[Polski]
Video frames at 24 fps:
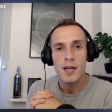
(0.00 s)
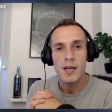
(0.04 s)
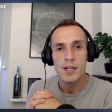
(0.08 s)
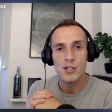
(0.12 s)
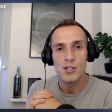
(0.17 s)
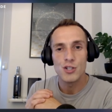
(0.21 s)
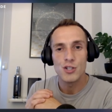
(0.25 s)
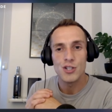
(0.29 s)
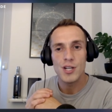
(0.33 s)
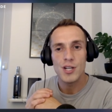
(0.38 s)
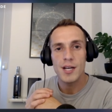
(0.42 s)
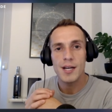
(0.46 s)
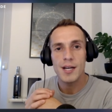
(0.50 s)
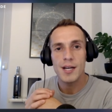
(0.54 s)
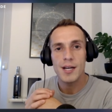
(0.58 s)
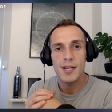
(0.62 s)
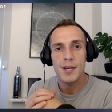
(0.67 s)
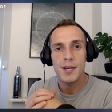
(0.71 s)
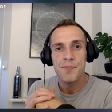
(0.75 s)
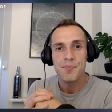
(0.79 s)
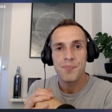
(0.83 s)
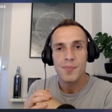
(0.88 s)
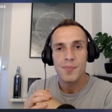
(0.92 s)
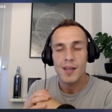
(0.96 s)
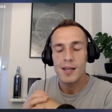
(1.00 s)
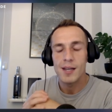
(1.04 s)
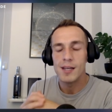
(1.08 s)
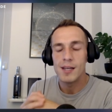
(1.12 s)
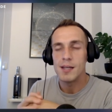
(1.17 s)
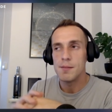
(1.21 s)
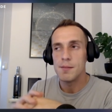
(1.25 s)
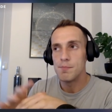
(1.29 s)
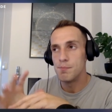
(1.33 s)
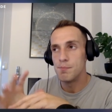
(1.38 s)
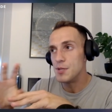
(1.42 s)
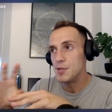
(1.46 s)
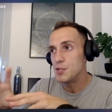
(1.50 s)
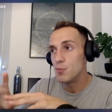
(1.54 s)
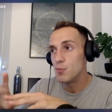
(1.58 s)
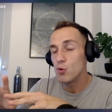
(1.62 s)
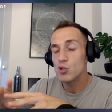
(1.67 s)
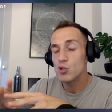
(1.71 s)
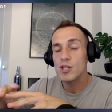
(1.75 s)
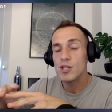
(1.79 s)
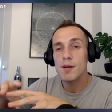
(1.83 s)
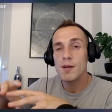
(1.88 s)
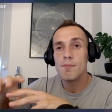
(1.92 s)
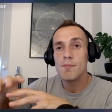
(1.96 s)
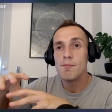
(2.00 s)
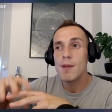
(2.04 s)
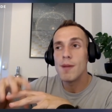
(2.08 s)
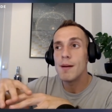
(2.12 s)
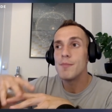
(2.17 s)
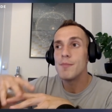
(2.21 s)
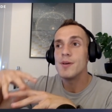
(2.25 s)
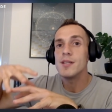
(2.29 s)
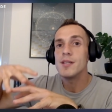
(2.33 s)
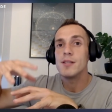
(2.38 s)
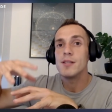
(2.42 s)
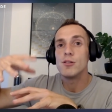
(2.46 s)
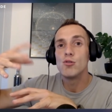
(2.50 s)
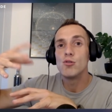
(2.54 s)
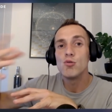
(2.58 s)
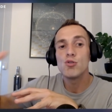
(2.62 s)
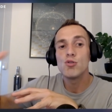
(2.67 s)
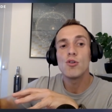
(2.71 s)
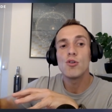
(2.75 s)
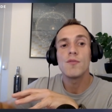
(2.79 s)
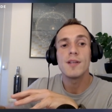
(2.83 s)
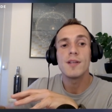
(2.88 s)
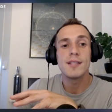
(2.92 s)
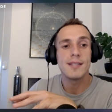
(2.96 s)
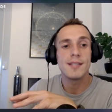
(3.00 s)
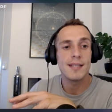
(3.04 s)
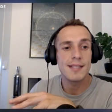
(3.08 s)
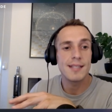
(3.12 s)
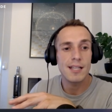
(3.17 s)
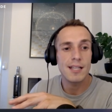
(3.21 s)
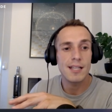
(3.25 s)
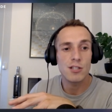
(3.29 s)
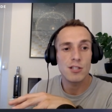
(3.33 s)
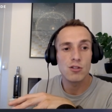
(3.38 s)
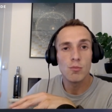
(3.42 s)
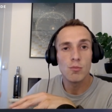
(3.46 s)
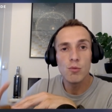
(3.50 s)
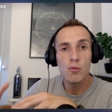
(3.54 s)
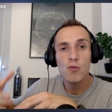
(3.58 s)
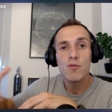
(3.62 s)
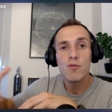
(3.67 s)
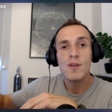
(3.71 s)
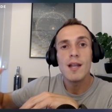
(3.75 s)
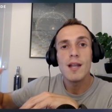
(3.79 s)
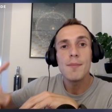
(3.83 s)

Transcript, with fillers: że E, być może mamy dużo więcej zasobów,